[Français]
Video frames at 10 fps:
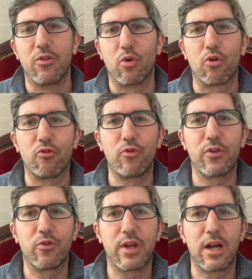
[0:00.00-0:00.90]
Donc en
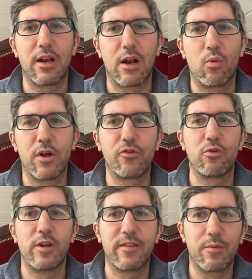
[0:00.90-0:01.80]
Suisse, on a la loi
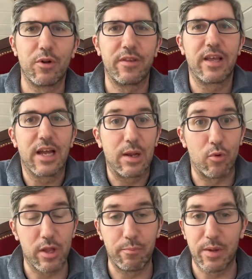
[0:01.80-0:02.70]
sur l'unité monétaire et les
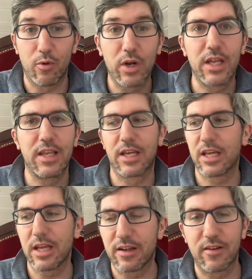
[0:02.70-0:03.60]
moyens de paiement qui
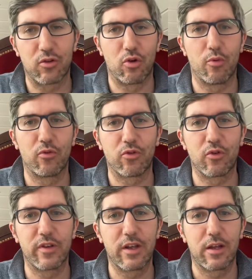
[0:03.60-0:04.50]
décrit exactement ce
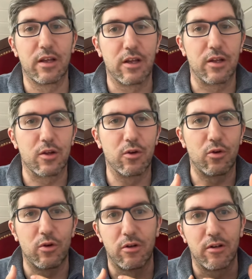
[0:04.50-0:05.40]
que c'est
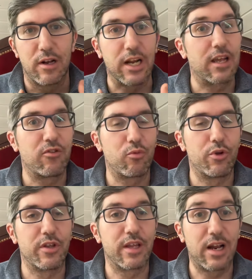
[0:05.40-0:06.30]
que la création
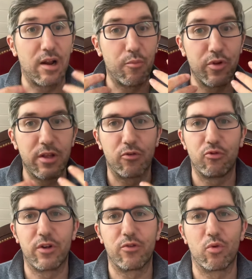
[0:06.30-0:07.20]
monétaire, la monnaie en
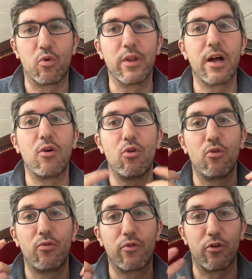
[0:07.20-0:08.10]
Suisse. Donc on a
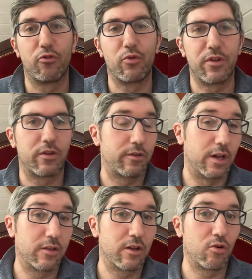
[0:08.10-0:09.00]
le franc suisse,
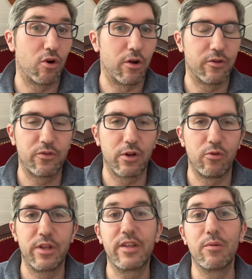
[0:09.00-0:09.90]
c'est l'article 1, c'est
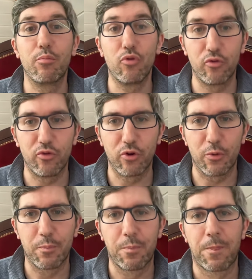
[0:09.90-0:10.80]
l'unité de mesure.